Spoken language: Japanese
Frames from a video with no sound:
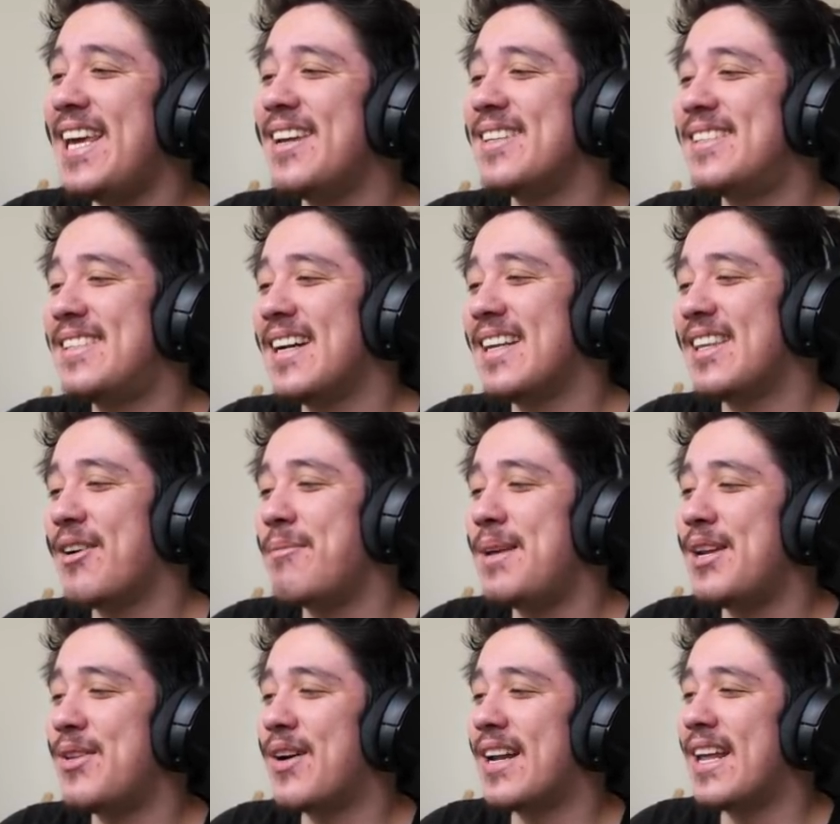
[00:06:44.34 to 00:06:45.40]
げる姿を
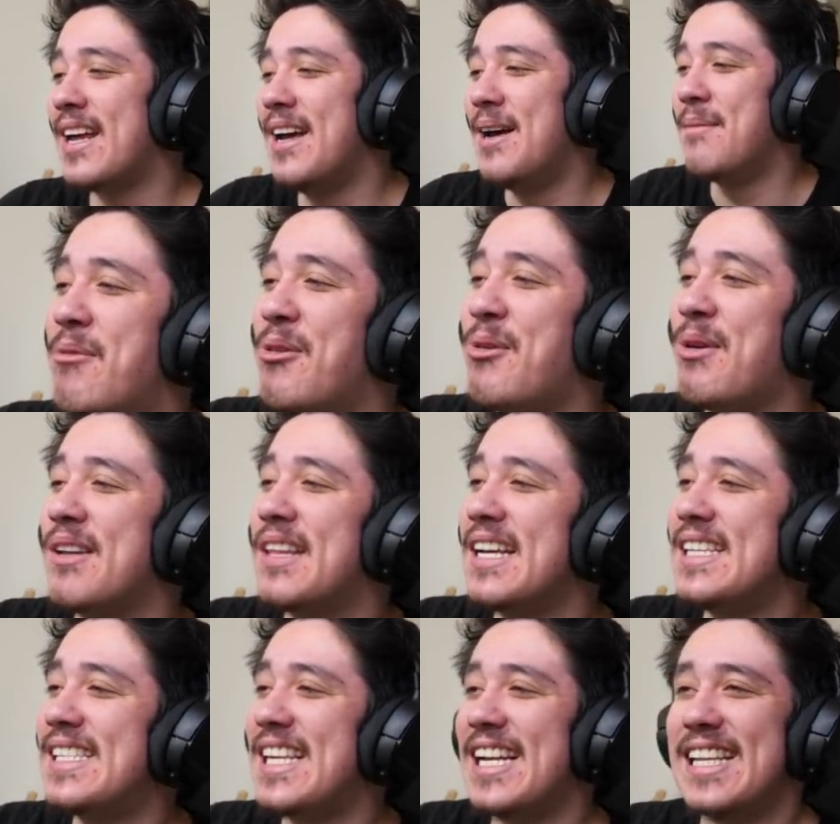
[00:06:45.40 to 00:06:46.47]
見るのがね、僕は
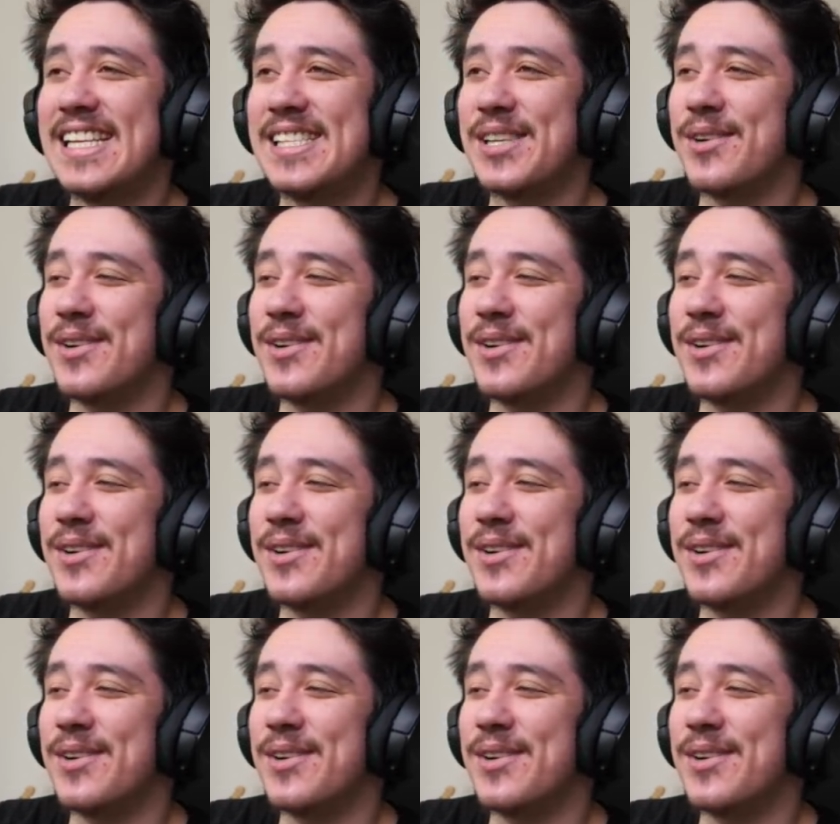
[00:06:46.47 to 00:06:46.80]
大好きなんです